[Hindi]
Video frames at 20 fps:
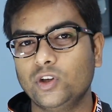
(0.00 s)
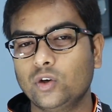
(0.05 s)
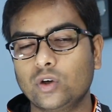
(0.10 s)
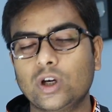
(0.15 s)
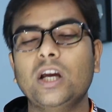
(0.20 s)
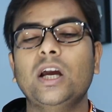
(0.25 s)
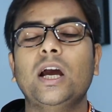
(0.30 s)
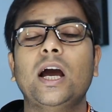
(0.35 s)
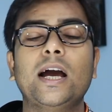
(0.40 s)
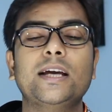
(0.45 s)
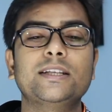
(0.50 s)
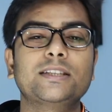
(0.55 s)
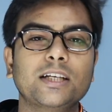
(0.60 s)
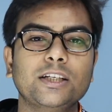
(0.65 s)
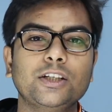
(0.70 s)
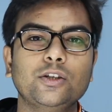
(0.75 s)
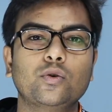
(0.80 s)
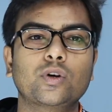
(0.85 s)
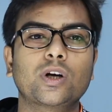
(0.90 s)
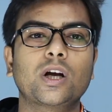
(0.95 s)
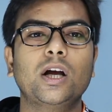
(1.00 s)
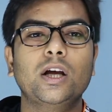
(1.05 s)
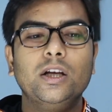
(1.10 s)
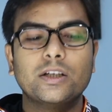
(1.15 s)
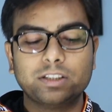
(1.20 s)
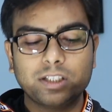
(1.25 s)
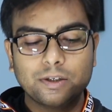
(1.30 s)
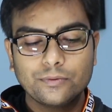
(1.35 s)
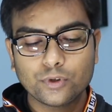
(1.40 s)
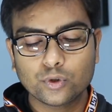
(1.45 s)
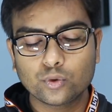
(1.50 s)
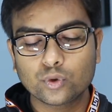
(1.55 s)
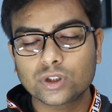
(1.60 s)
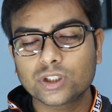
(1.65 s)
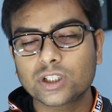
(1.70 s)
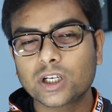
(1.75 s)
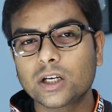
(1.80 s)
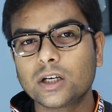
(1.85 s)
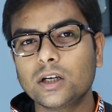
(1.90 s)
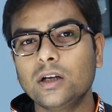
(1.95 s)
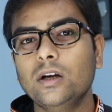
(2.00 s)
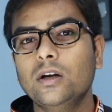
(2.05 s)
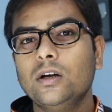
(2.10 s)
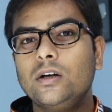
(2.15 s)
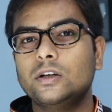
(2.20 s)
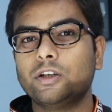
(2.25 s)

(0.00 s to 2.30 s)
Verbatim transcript: ओके ऐसा नहीं होगा जब यूजर